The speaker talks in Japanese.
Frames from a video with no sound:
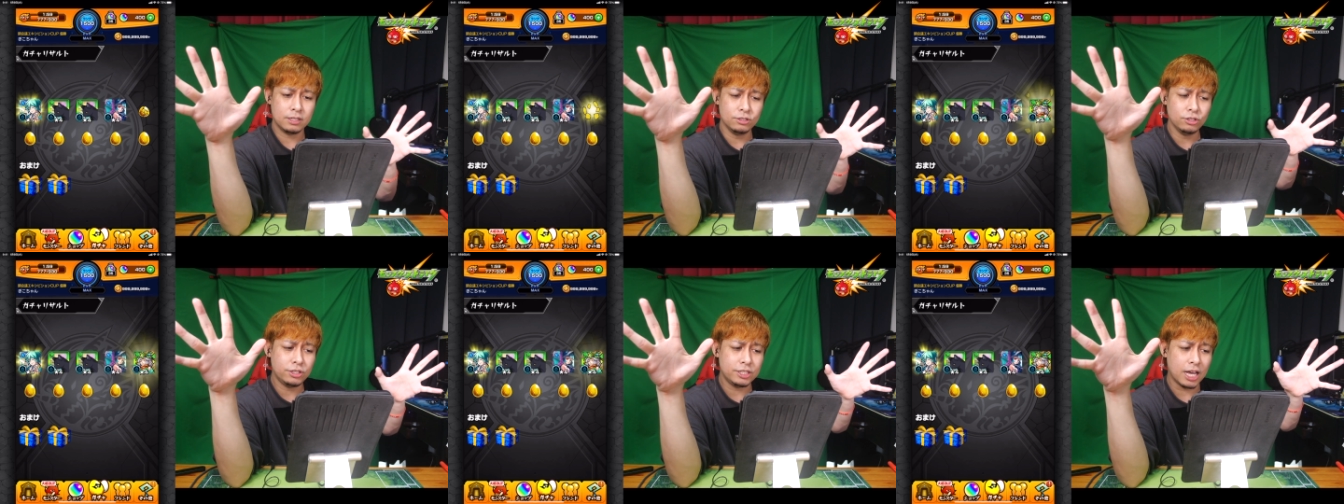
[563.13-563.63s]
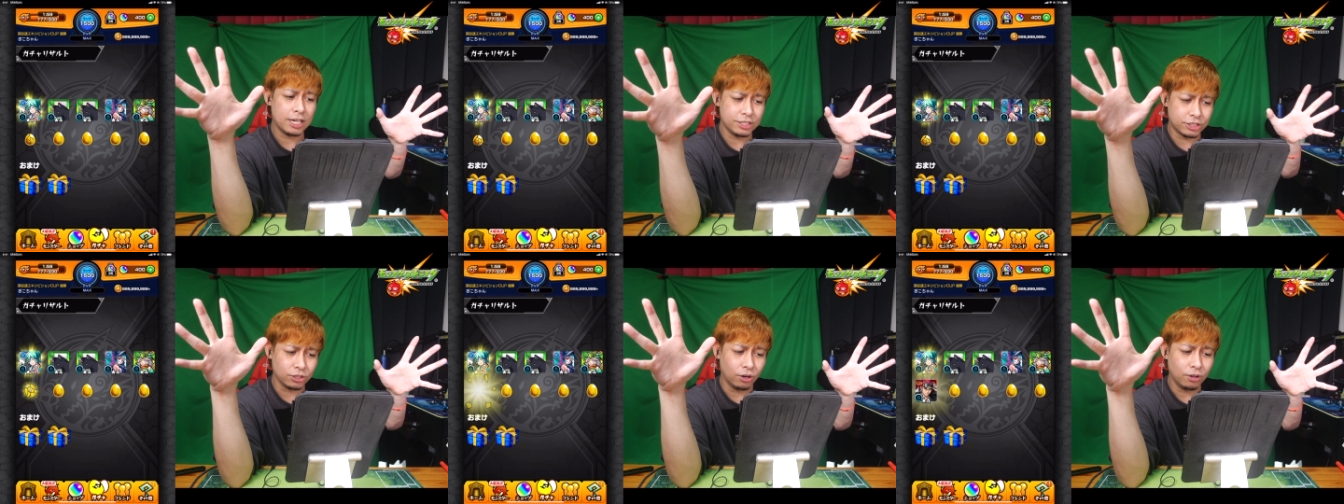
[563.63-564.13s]
ルキア
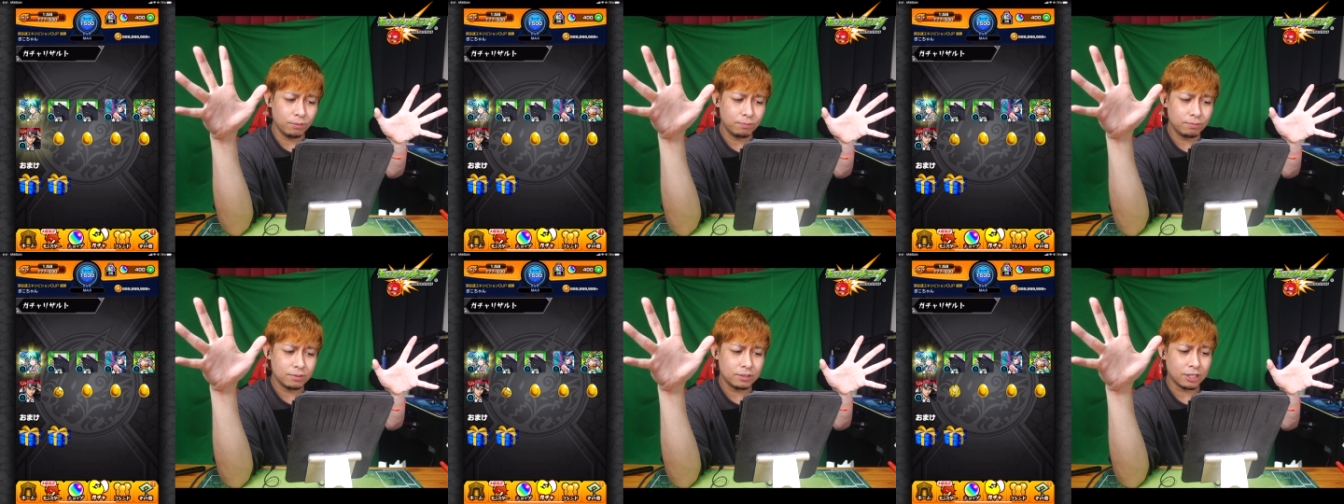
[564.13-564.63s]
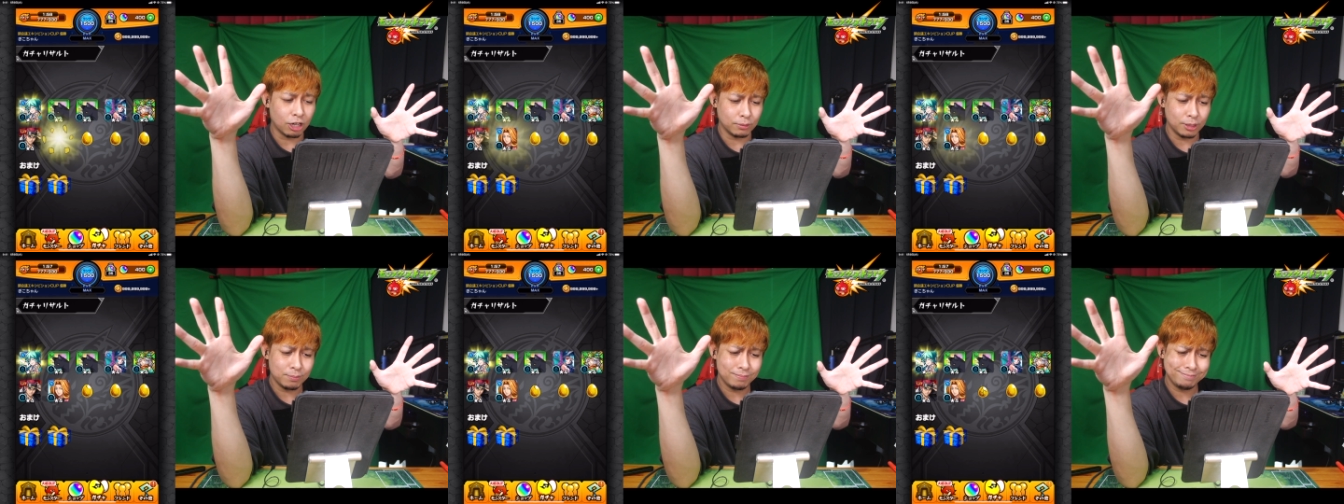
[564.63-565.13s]
1号頼
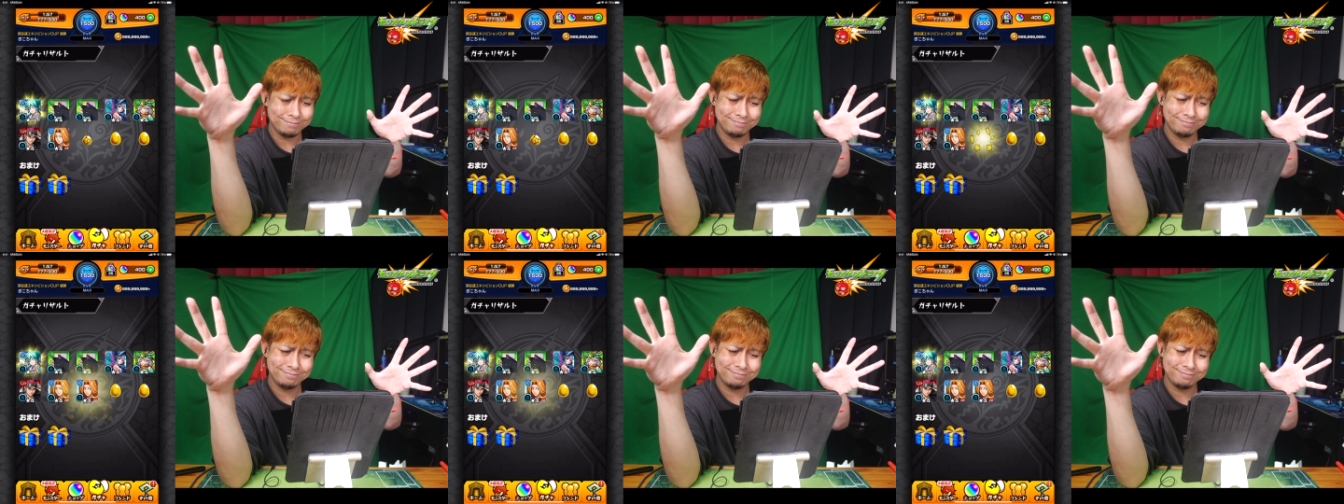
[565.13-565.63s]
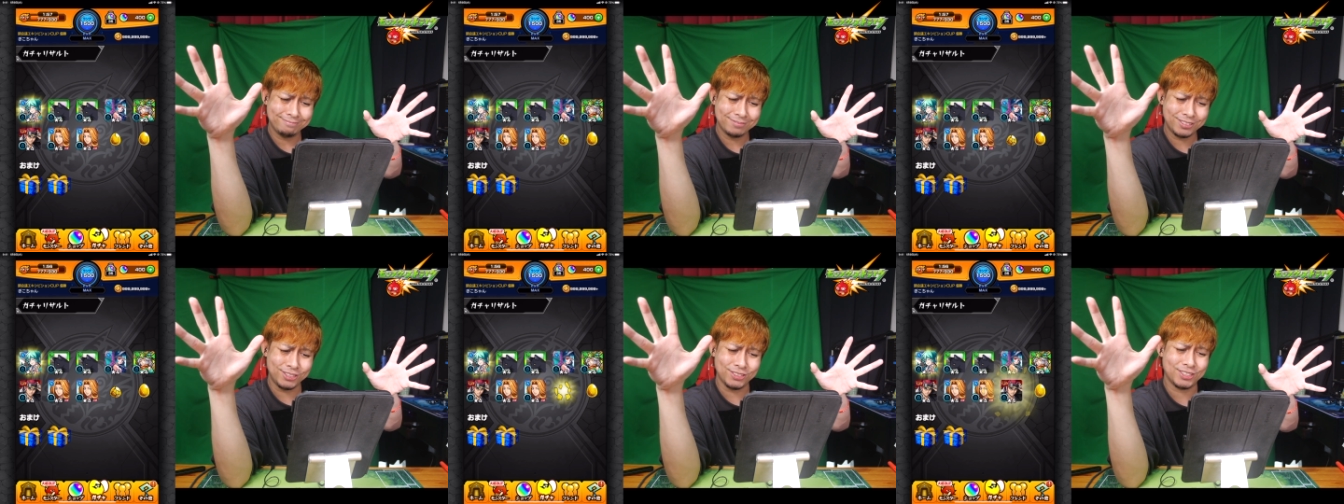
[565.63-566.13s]
む
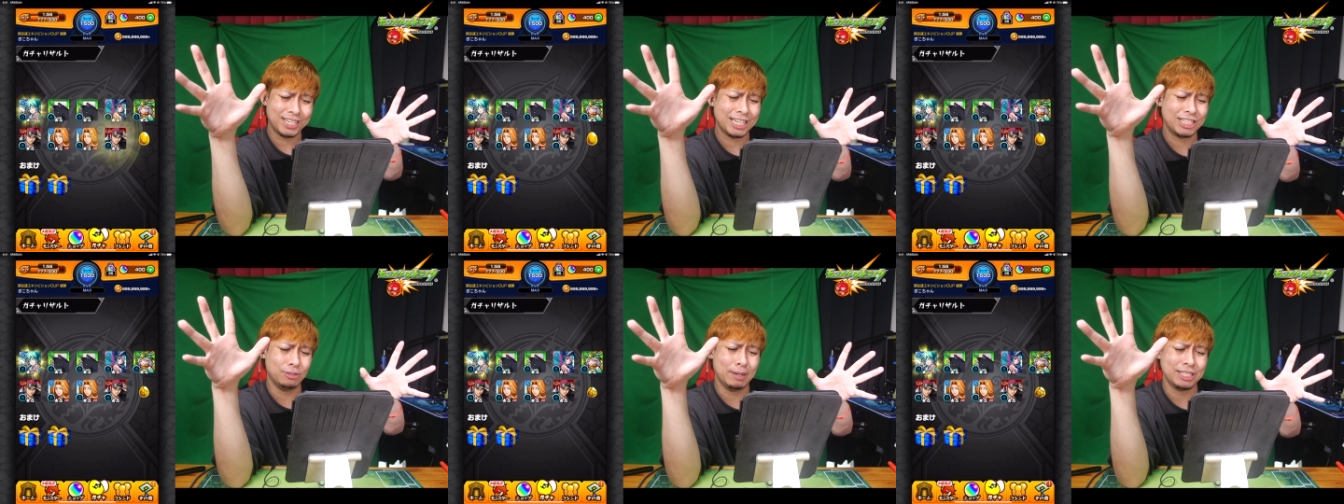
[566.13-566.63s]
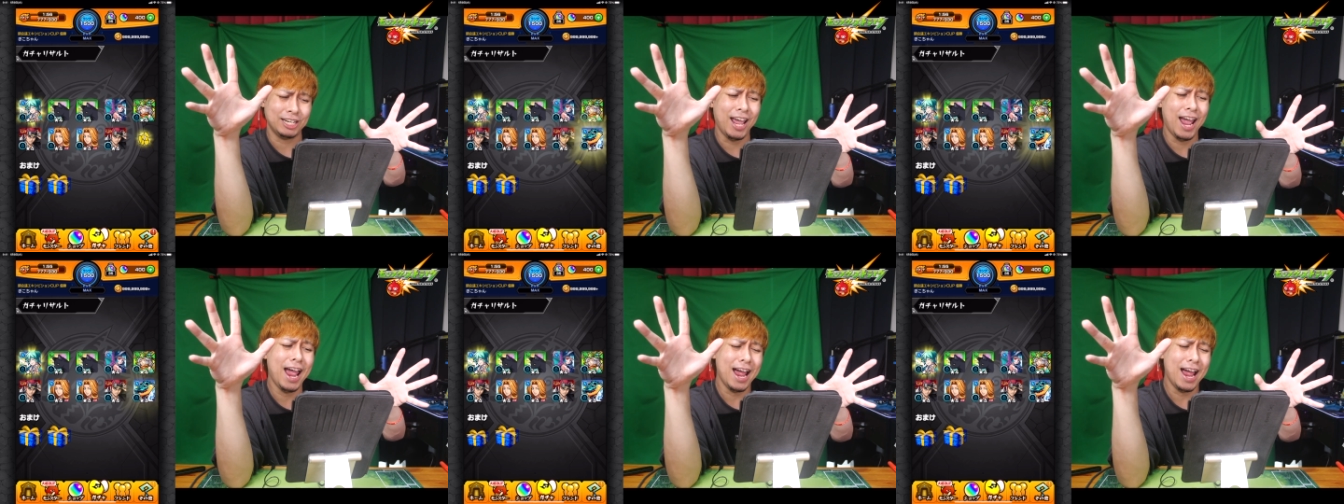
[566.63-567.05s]
スズラン出してる場合じゃねえ